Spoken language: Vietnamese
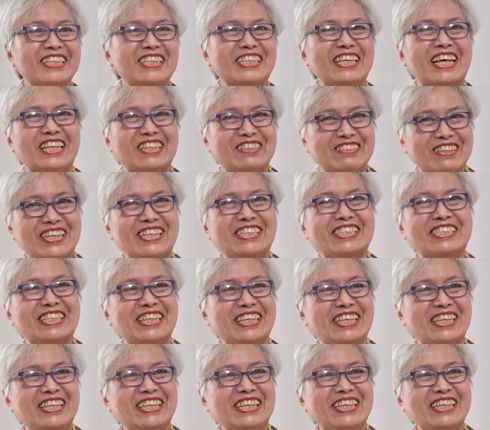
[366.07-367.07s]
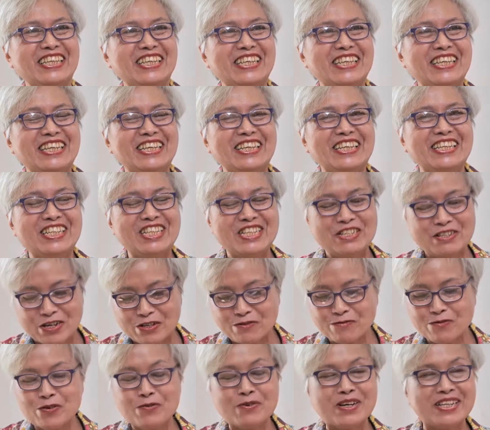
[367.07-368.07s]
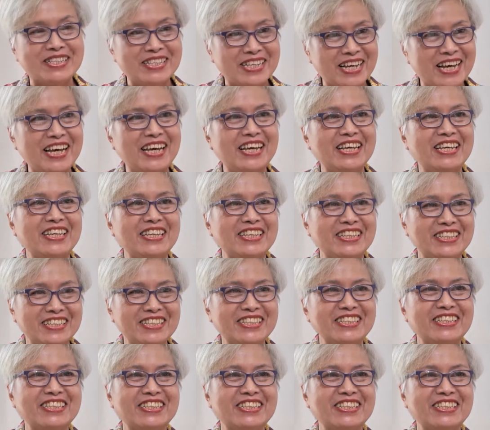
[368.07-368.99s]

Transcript: dạng dạng như thế dạ. thì bạn mua bạn xài ừ.